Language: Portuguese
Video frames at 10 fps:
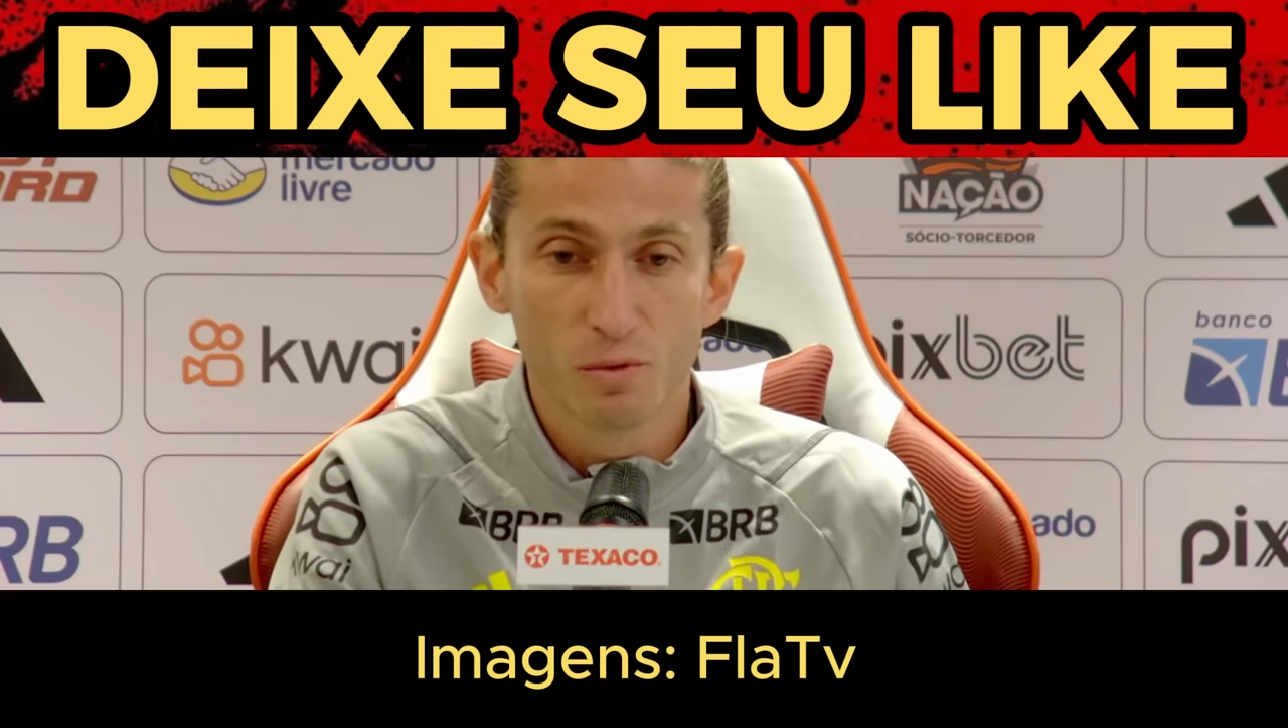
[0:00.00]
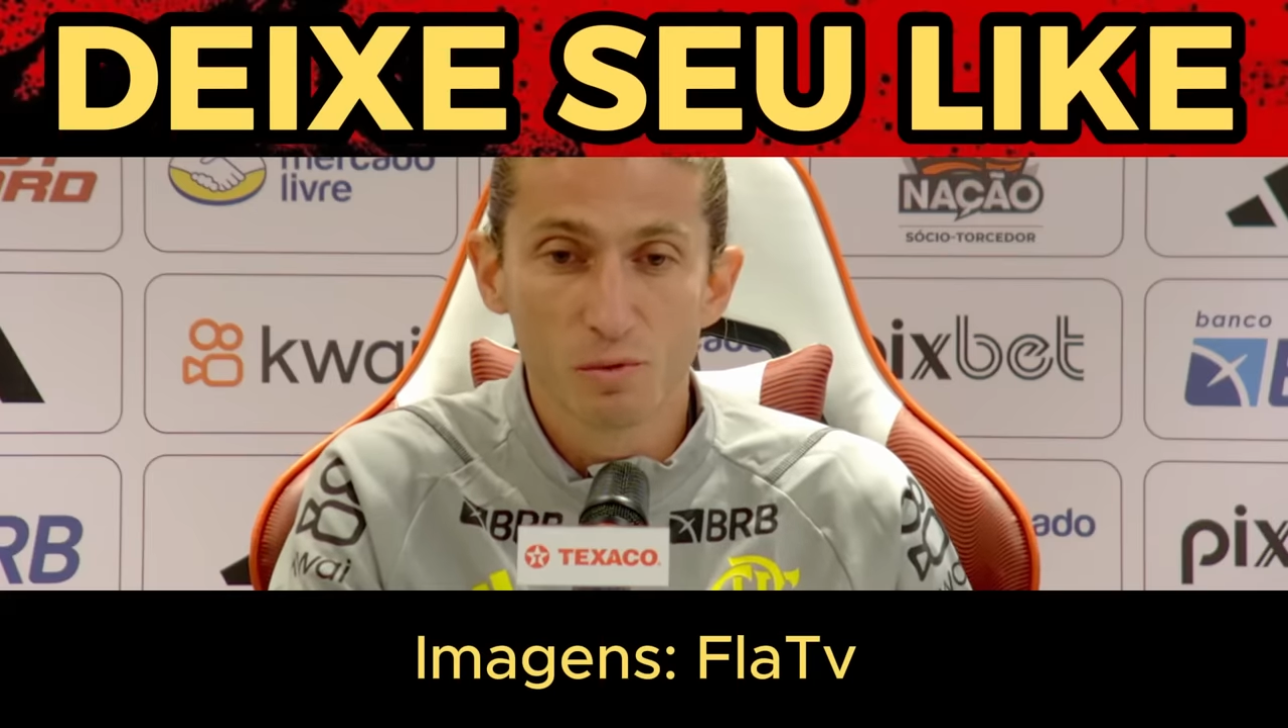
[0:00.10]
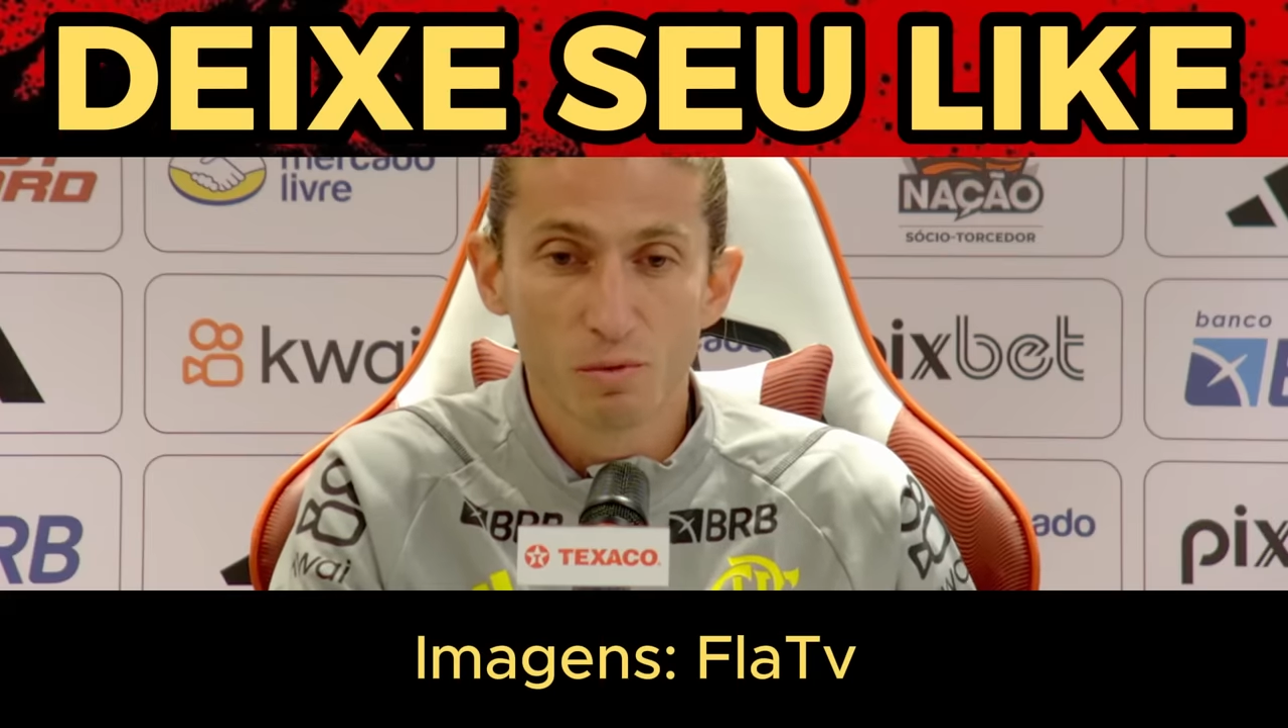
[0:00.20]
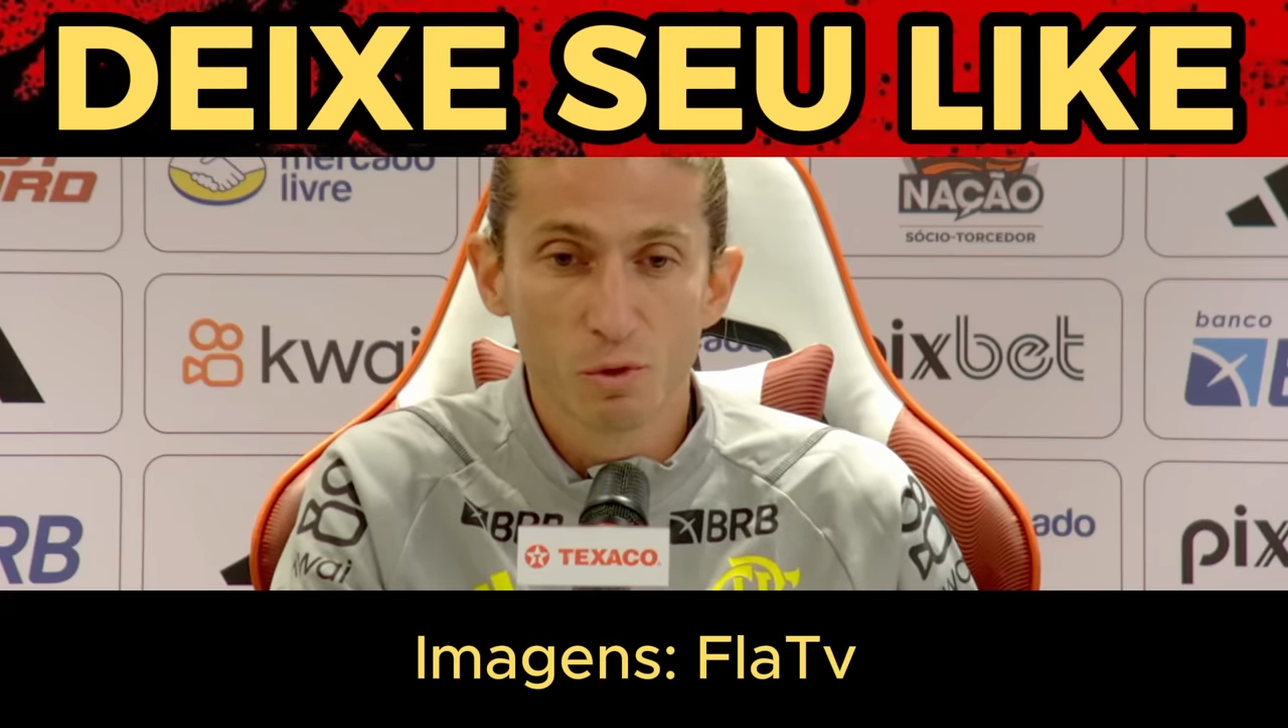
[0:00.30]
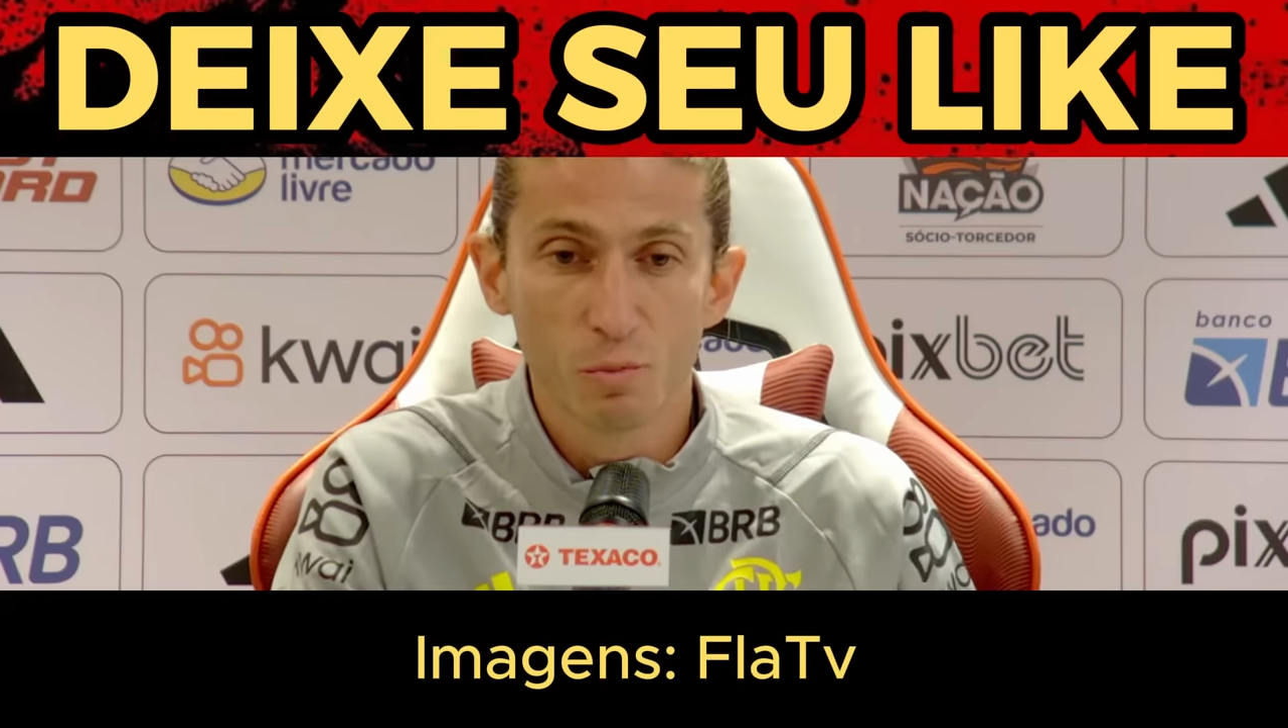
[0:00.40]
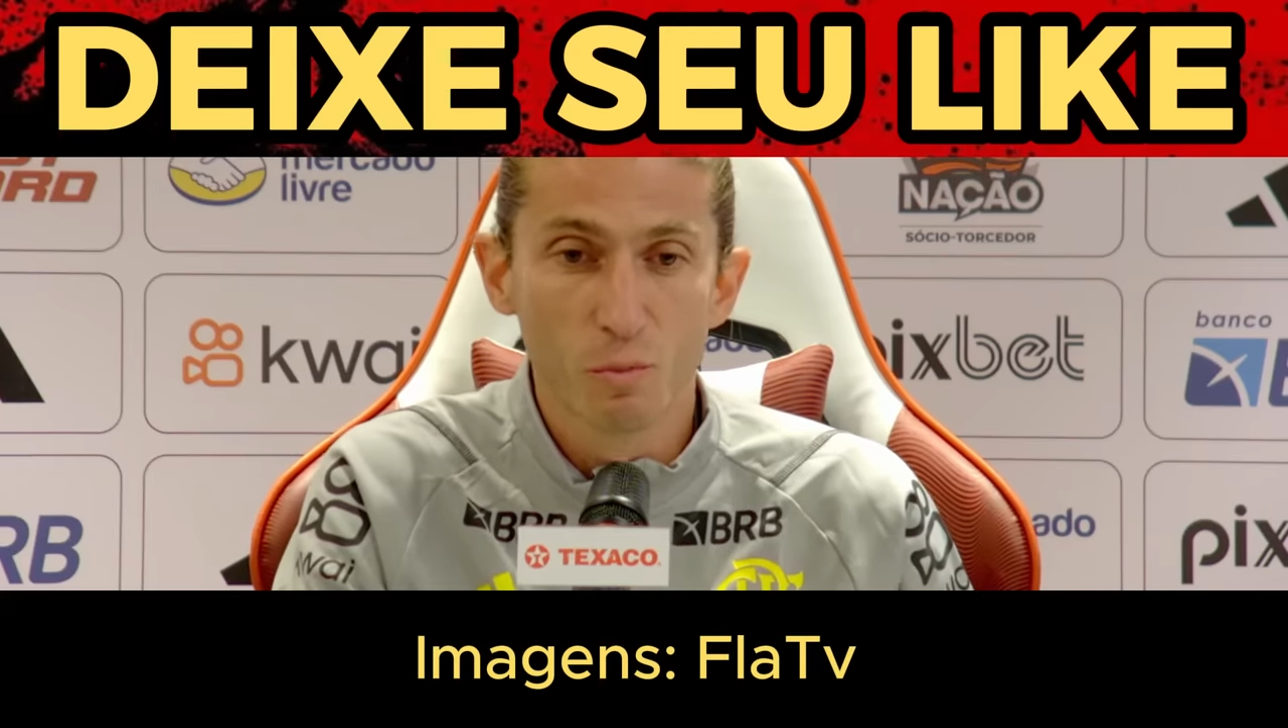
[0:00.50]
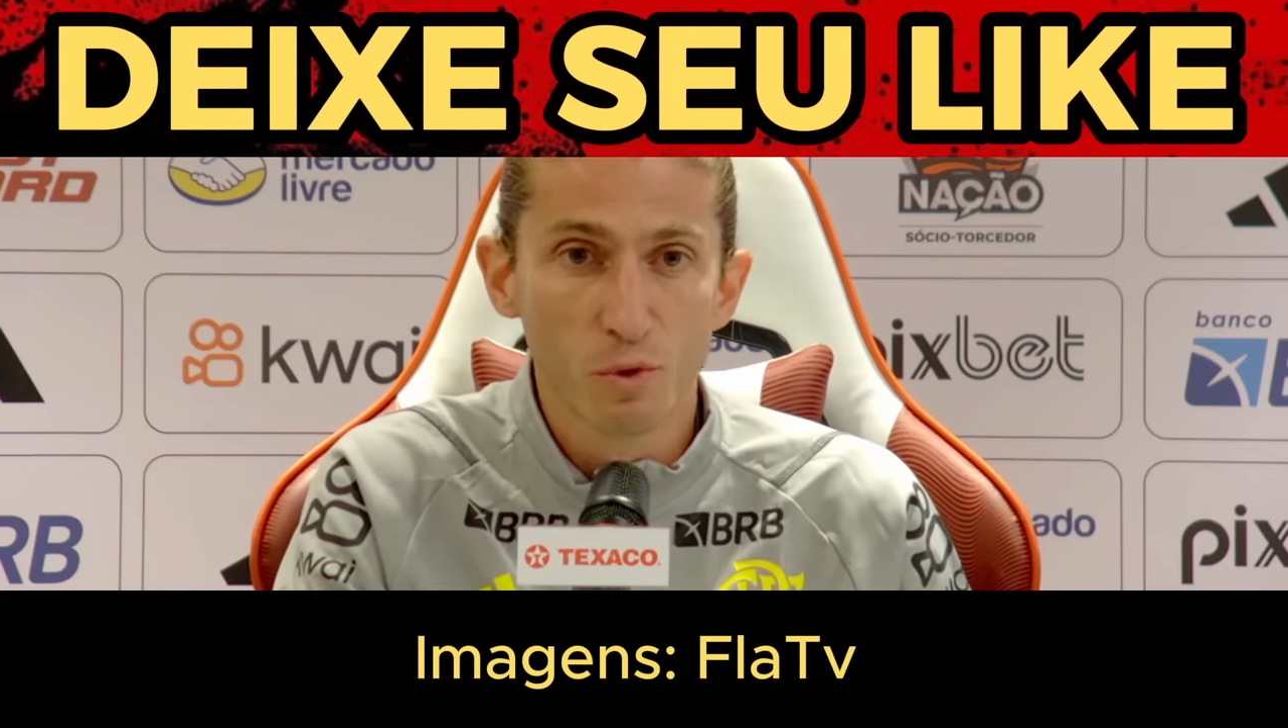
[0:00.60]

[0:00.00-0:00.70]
um grupo